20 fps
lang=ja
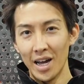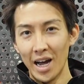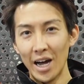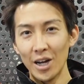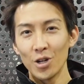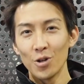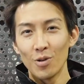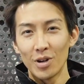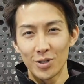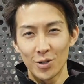
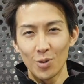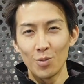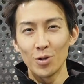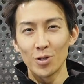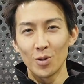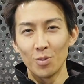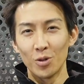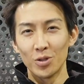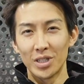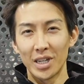あるいはそ
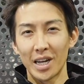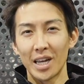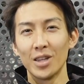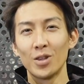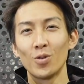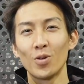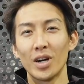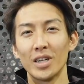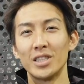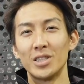もそも
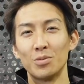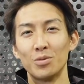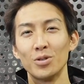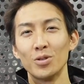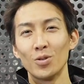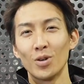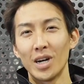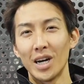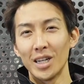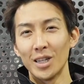ジャケットが自
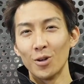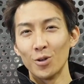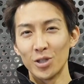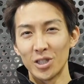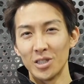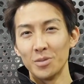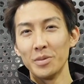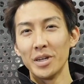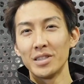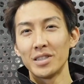分の体を
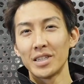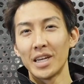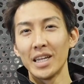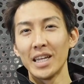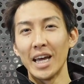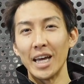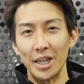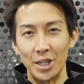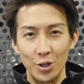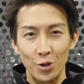締め付け
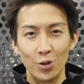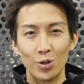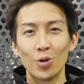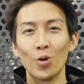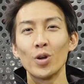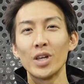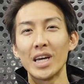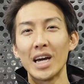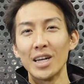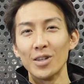ないゆ
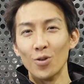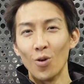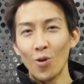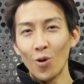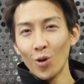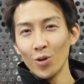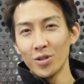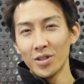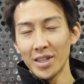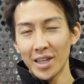とりが
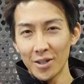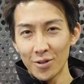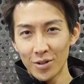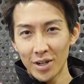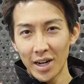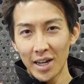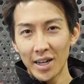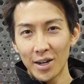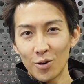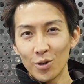残ってい
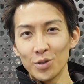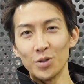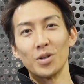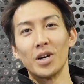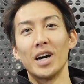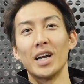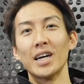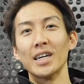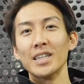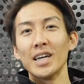るからこそ
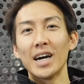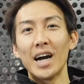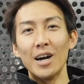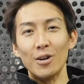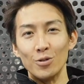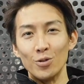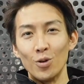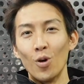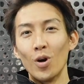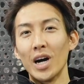体
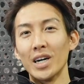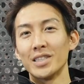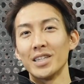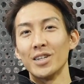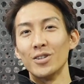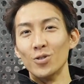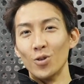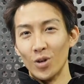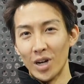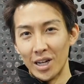が動か
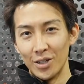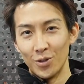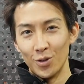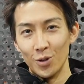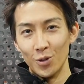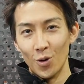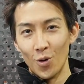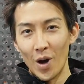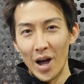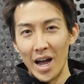せるのかと
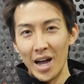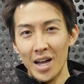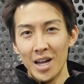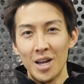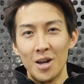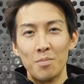いうのは